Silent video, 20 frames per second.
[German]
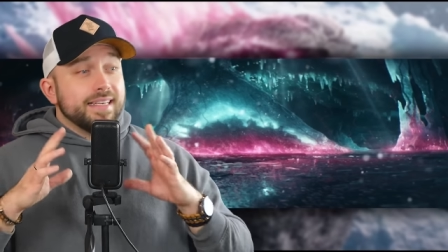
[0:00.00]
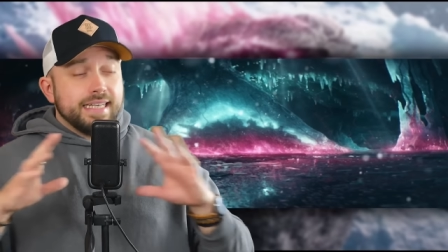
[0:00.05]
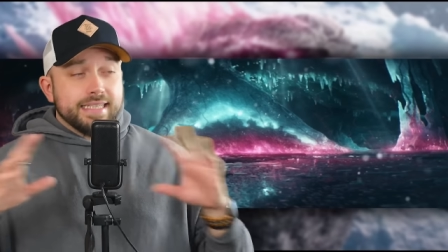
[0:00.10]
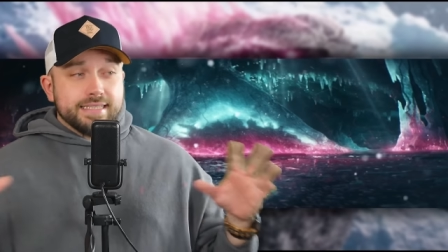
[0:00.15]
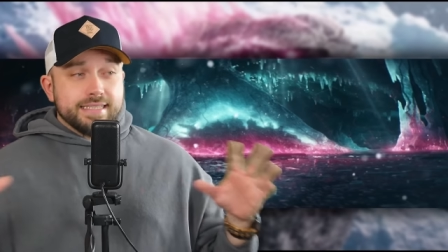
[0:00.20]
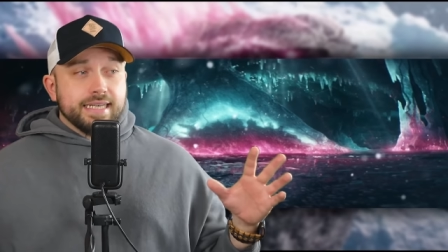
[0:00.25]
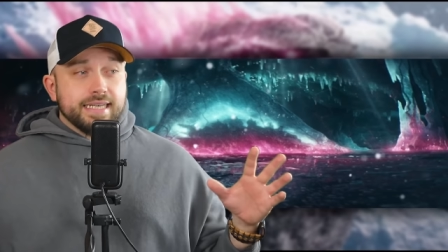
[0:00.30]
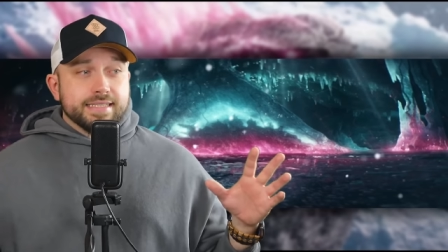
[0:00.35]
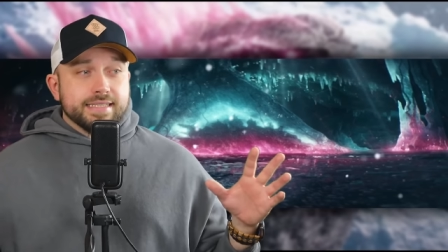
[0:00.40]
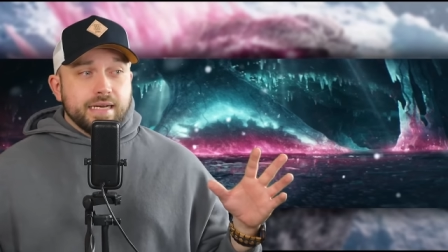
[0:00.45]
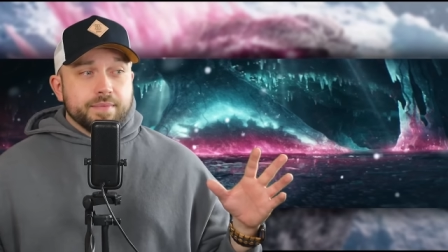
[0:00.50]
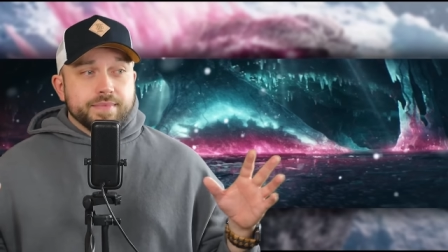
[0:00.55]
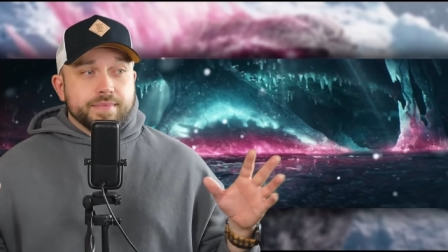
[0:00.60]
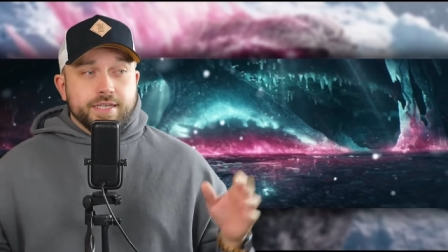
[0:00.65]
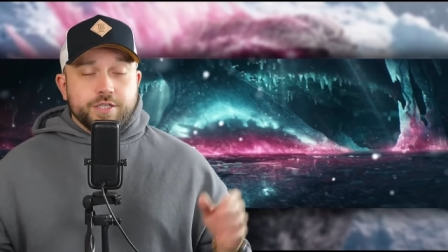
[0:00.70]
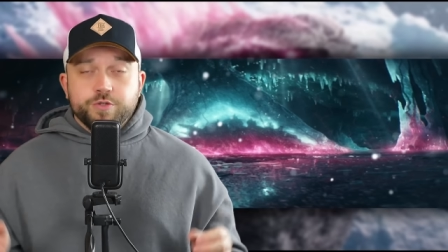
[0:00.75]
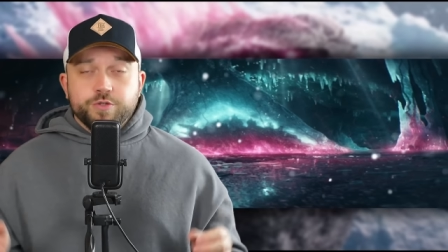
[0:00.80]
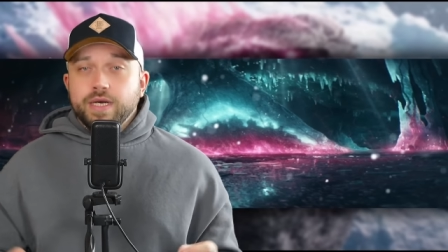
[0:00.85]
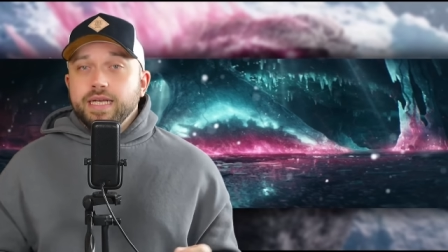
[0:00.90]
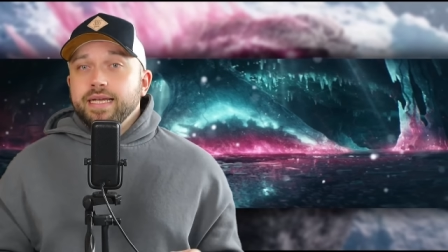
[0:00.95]
jetzt ein
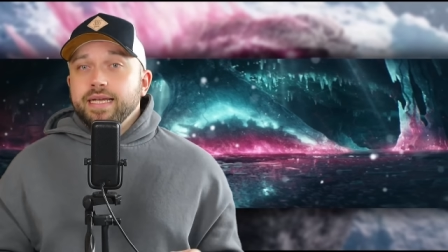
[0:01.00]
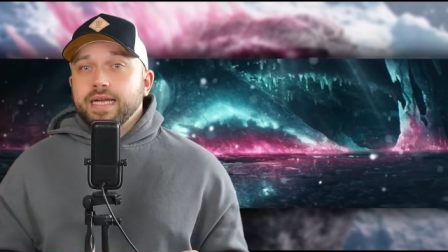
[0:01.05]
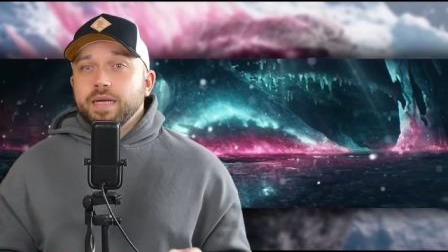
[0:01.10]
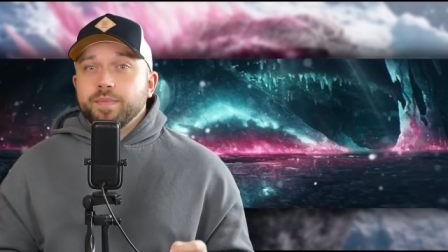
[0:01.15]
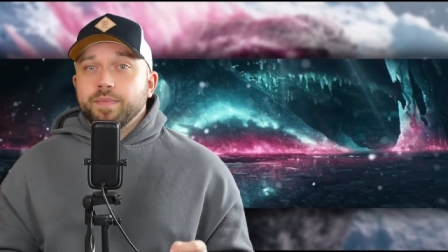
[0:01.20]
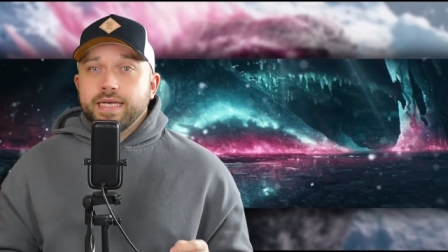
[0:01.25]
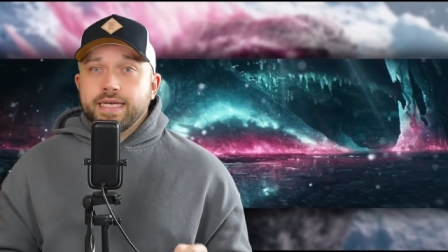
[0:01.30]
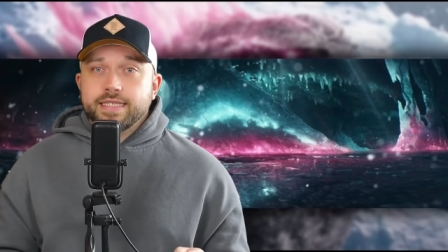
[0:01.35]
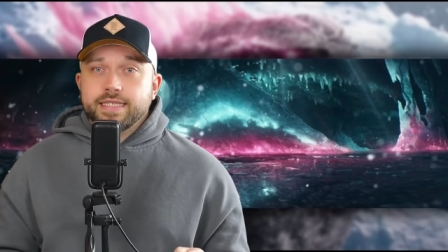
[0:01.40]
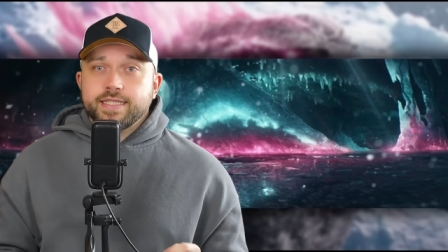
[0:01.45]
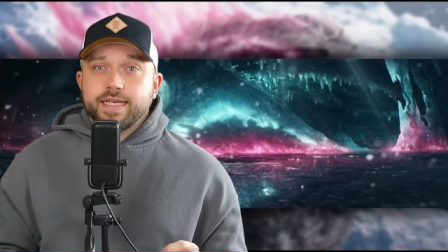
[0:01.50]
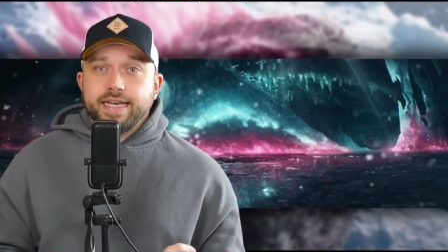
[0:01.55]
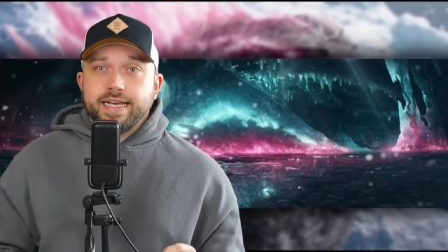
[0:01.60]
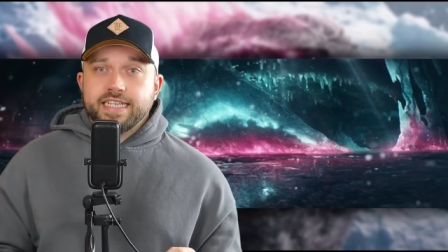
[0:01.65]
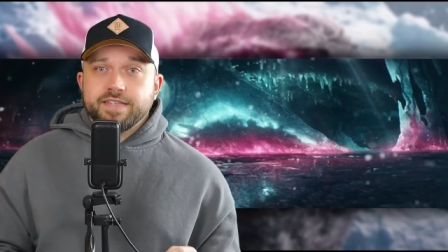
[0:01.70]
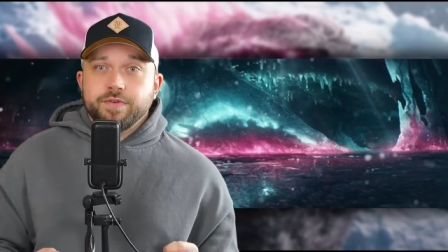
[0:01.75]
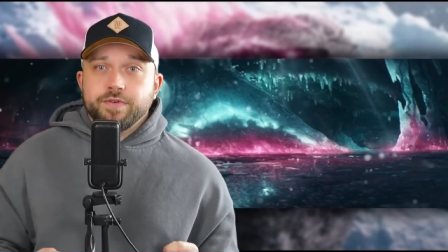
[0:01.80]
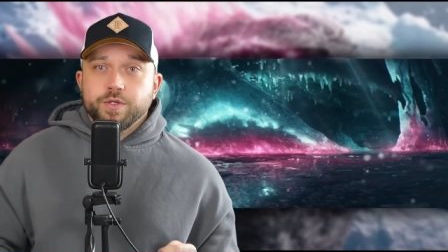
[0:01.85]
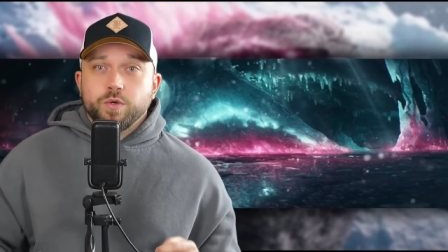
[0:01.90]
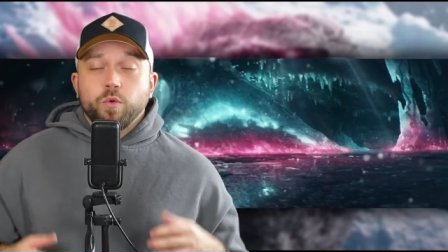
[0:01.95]
gesamter Trailer dabei
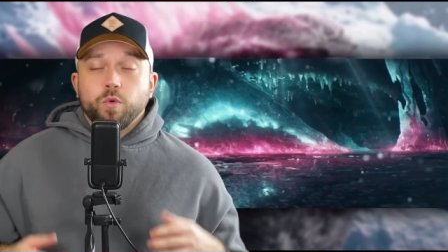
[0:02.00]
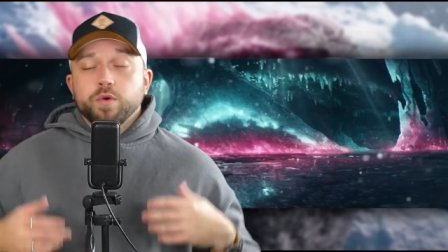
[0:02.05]
gezeigt wird,